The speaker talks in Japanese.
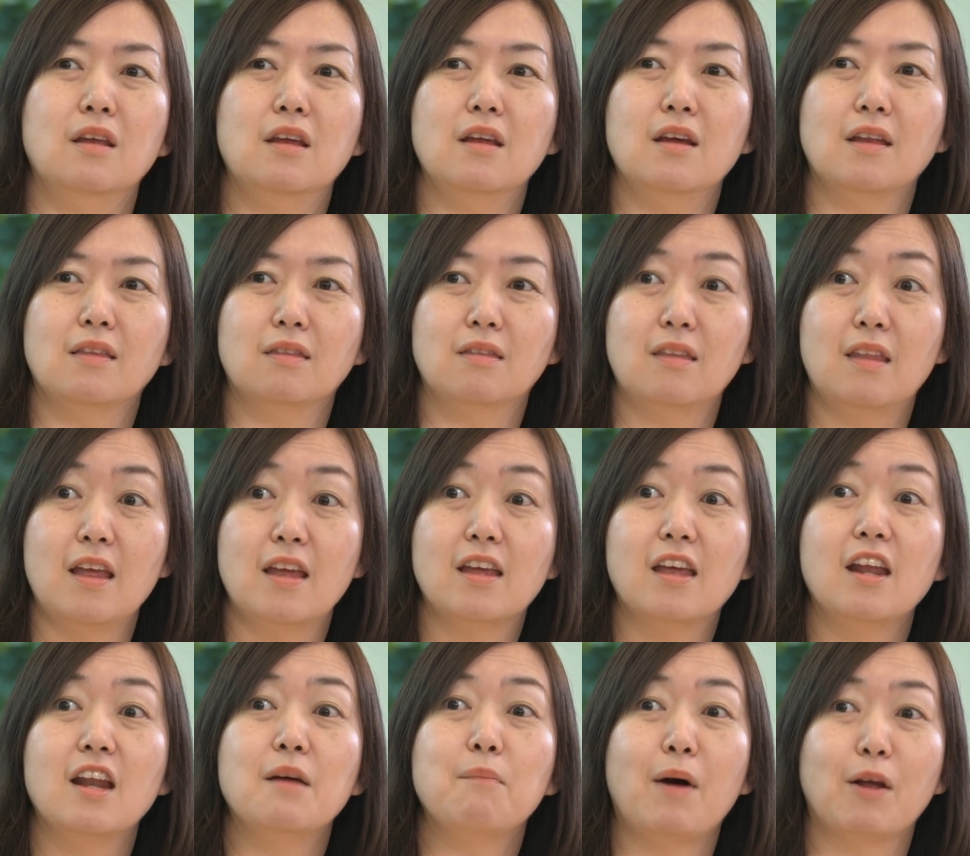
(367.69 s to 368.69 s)
やってい
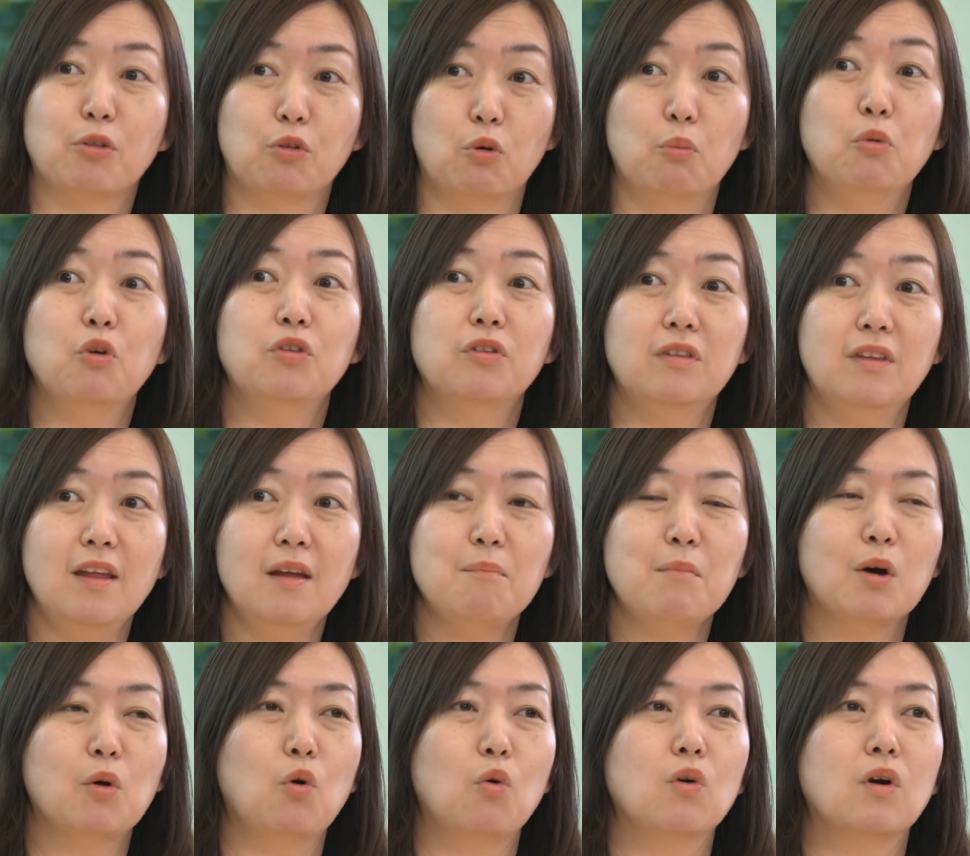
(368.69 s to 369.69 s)
ければと思って、
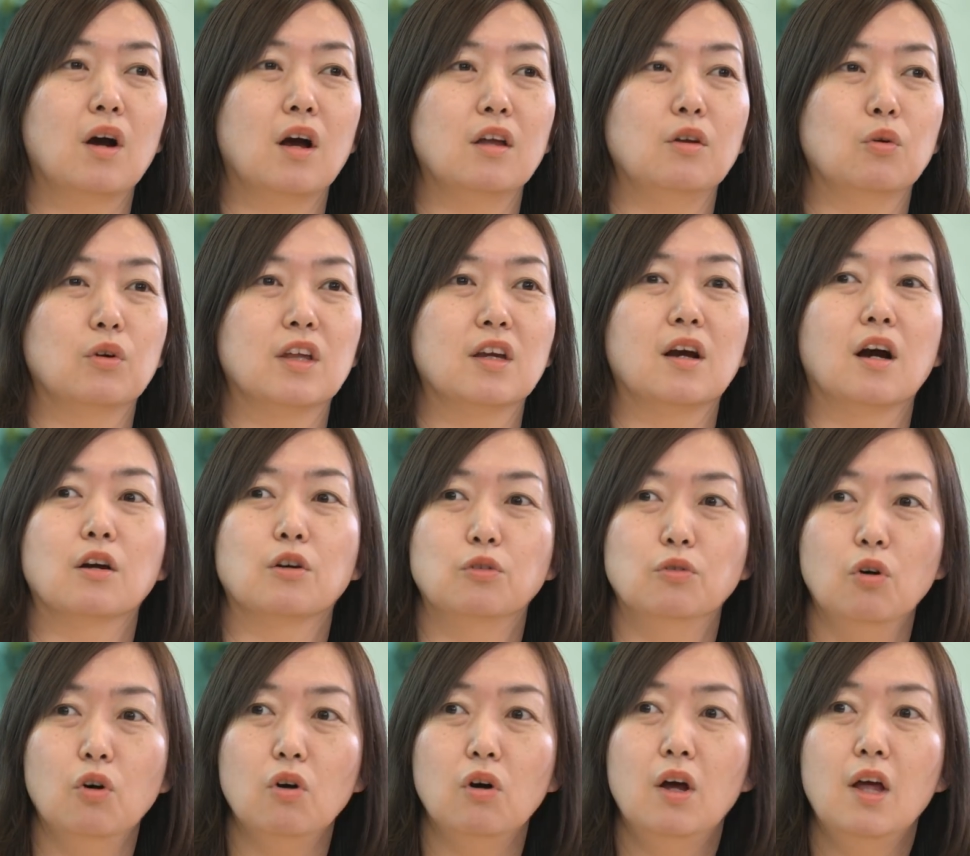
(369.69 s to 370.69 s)
まあ、今回の企
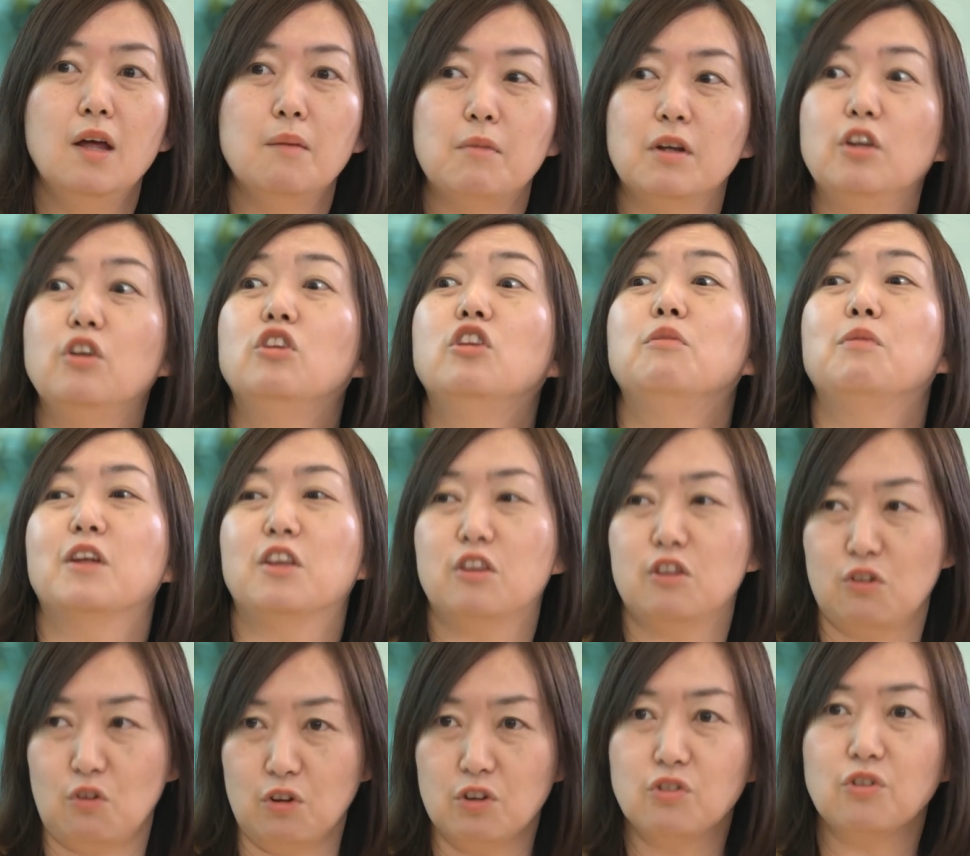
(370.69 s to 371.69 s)
画を、まあ、
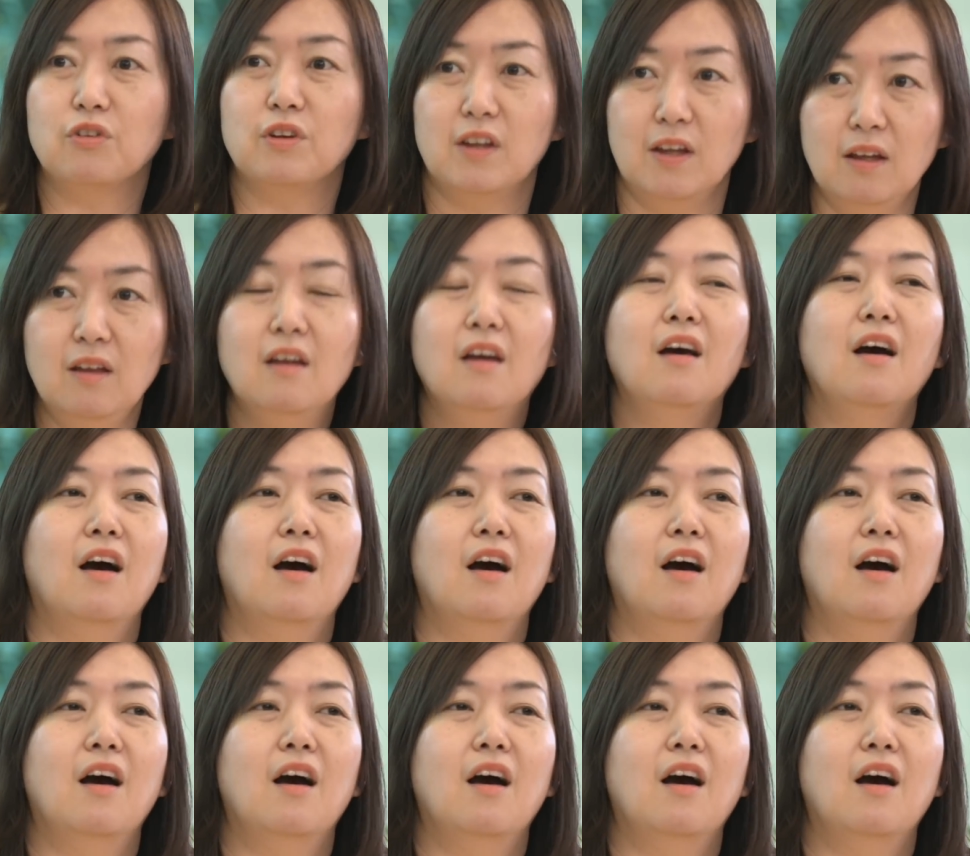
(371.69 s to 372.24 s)
ニューズフィックスと一緒に、